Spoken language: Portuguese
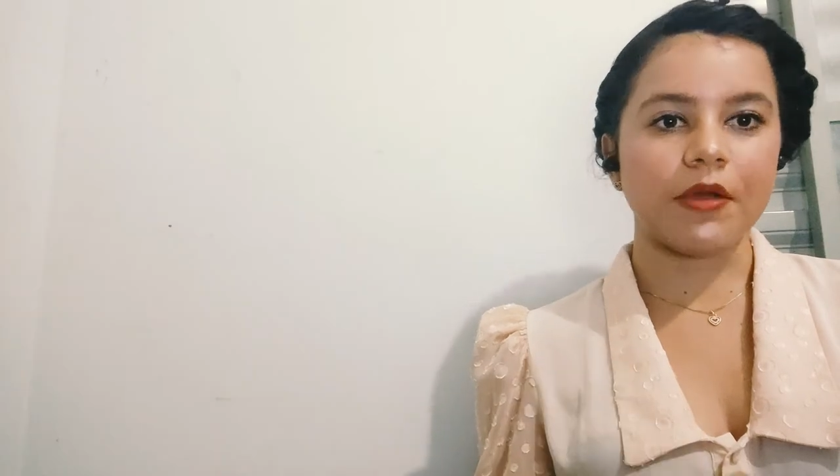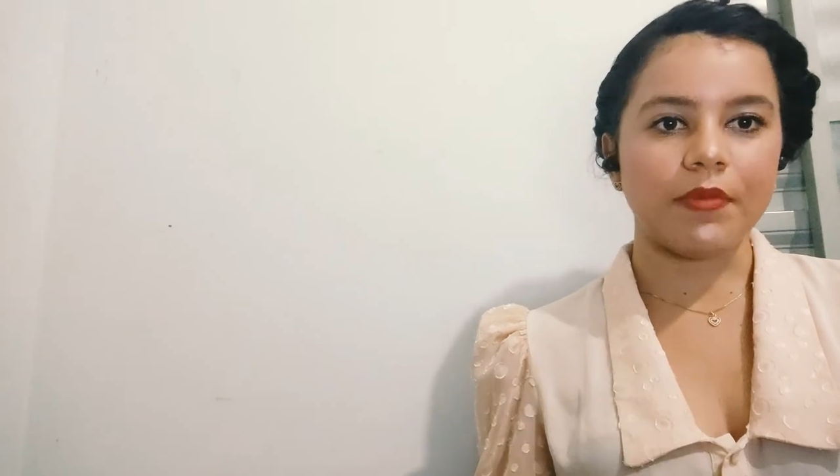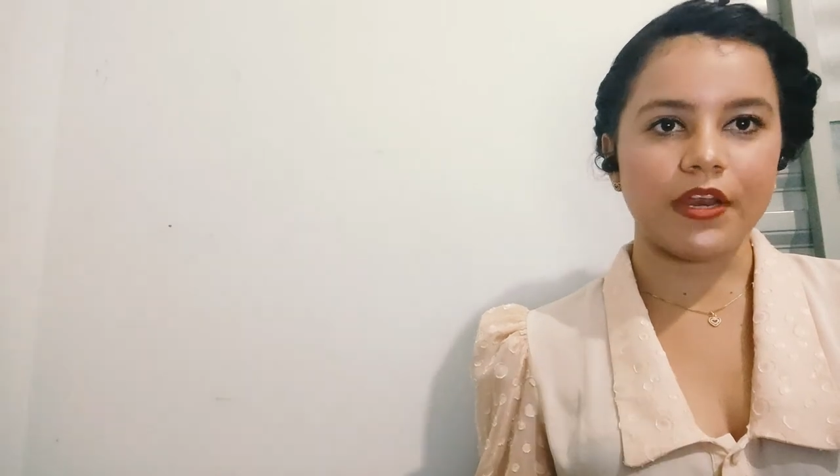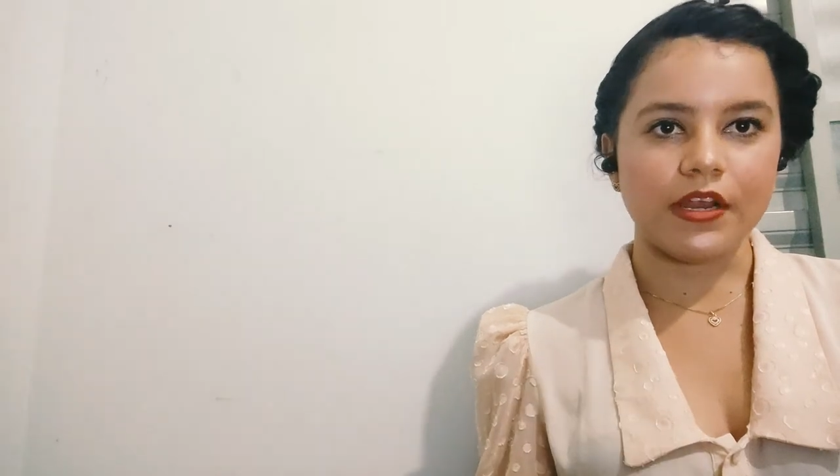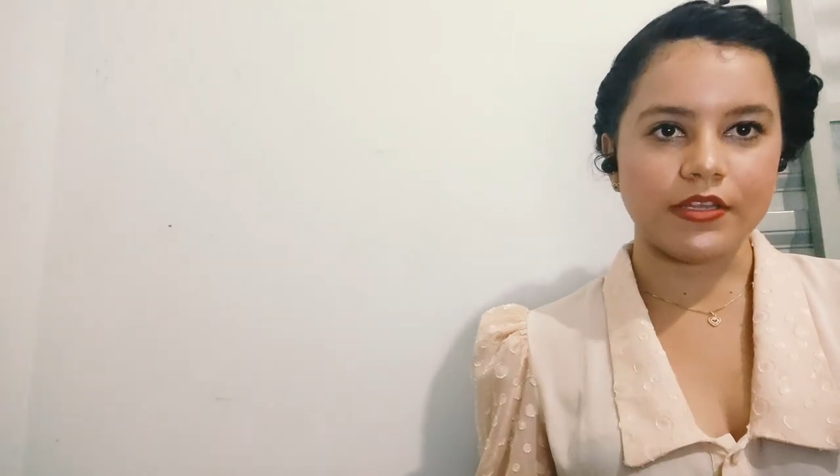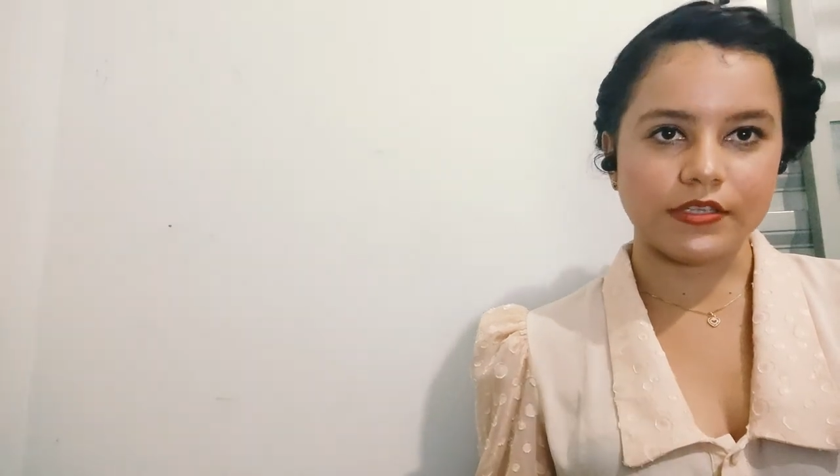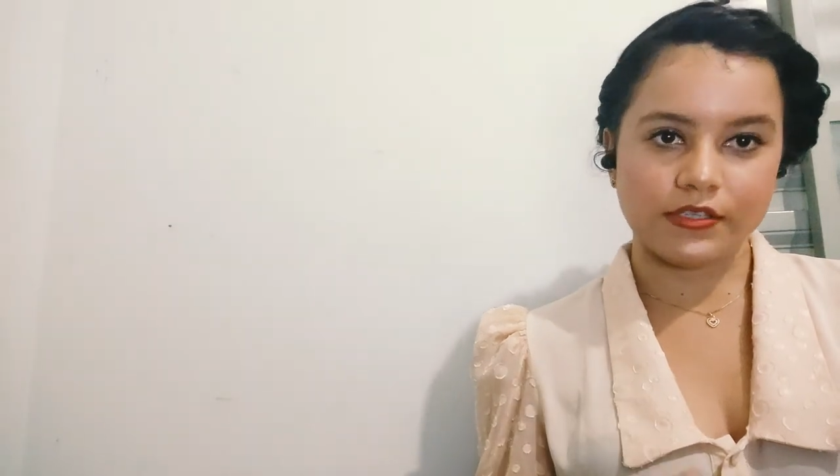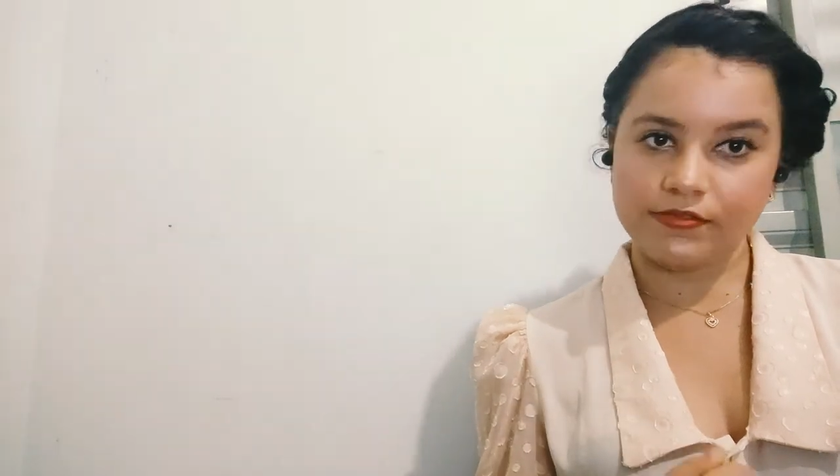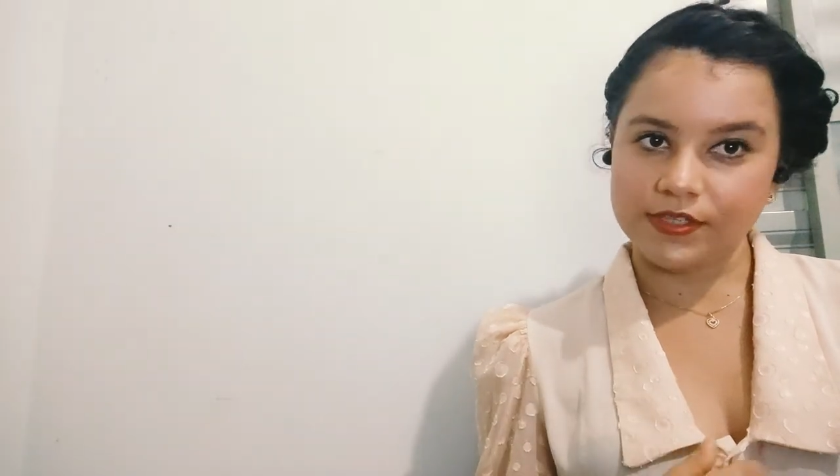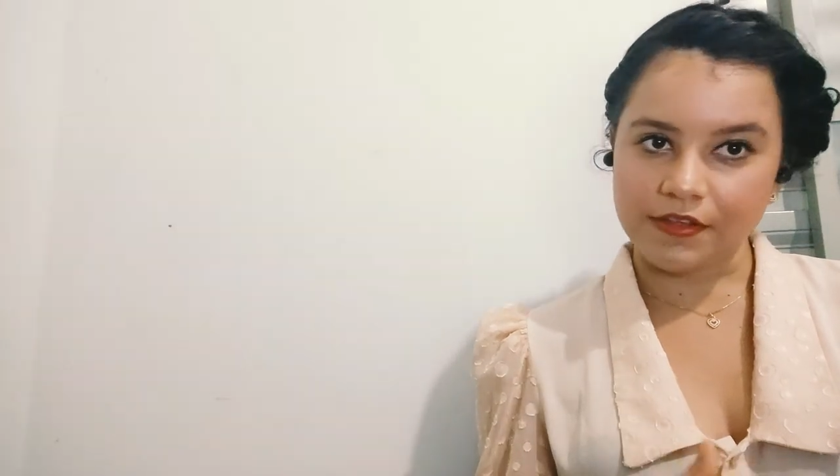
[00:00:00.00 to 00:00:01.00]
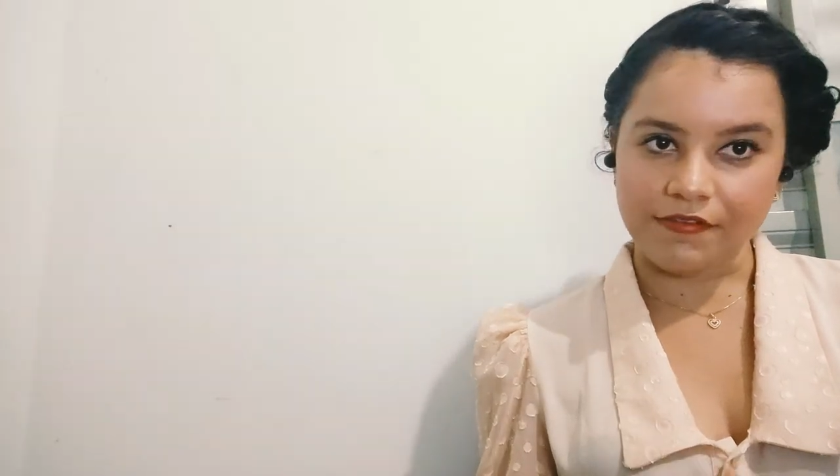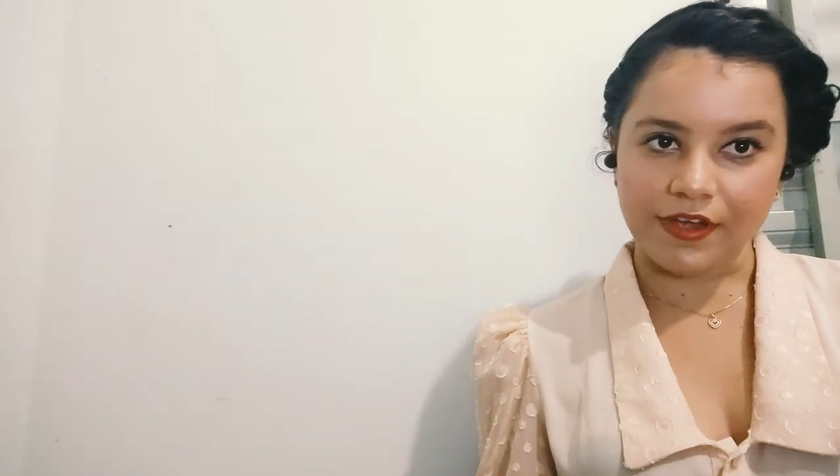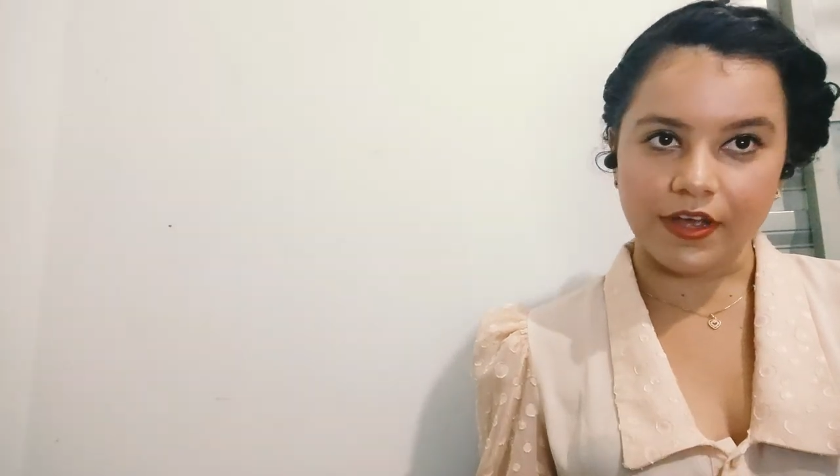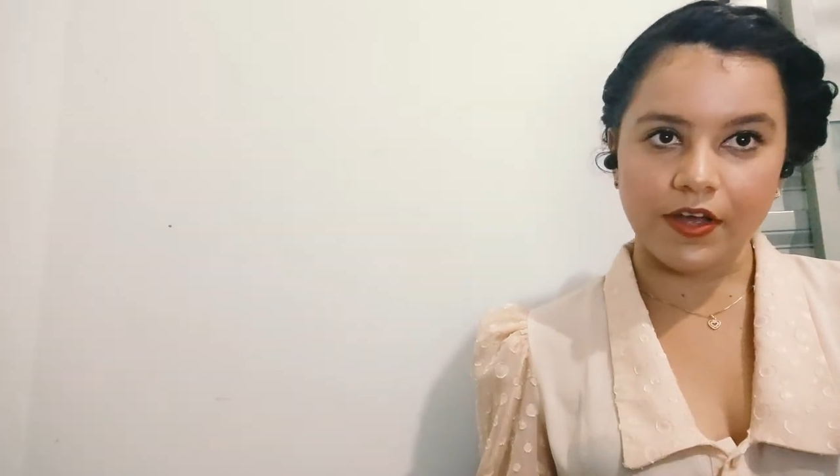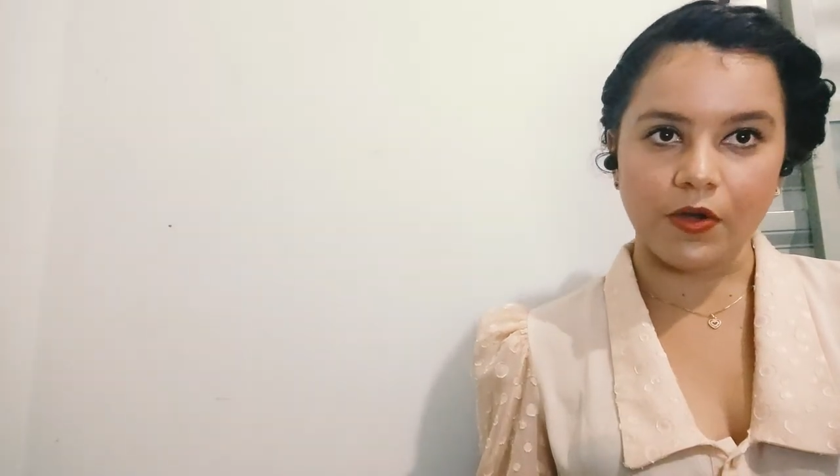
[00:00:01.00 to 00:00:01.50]
de abelhas sem
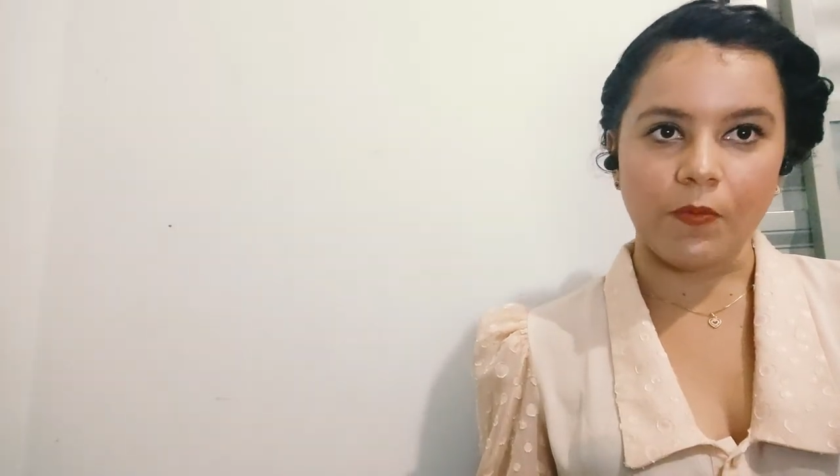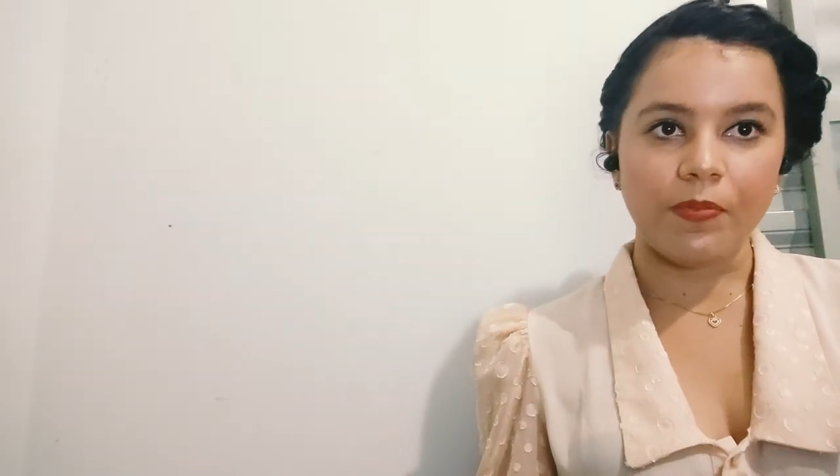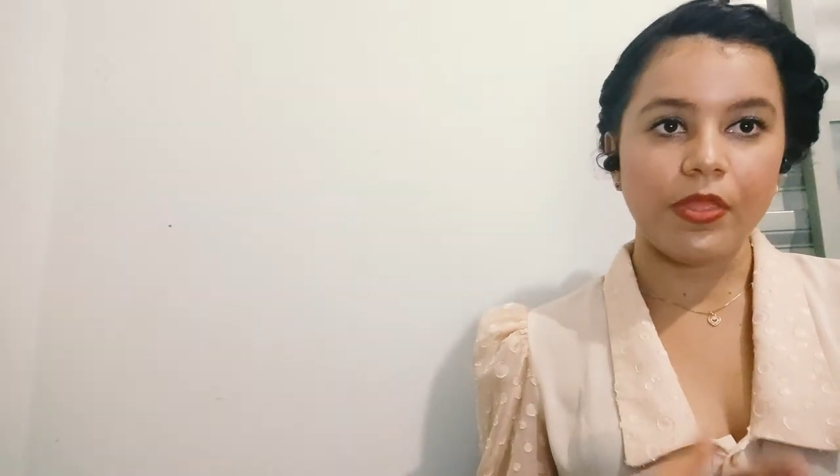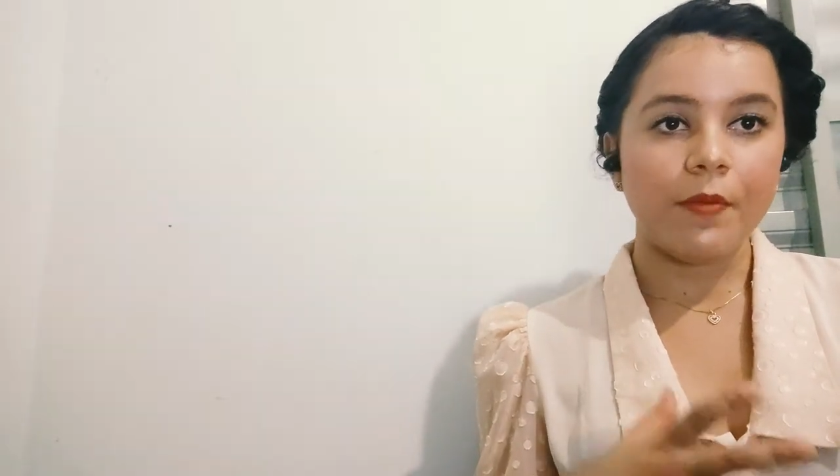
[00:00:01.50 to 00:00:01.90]
ferrão,